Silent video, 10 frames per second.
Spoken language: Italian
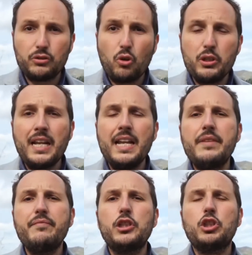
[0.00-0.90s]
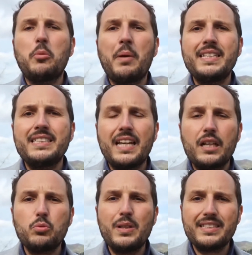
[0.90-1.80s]
Toninelli Toninelli invece domani sarà
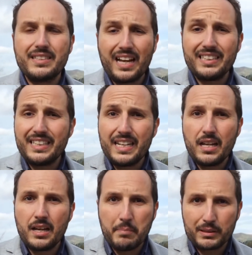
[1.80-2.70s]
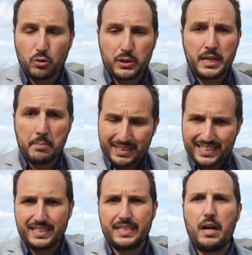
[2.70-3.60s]
sulle strade del Madonie, ma
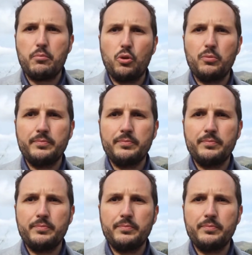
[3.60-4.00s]
sentiamolo.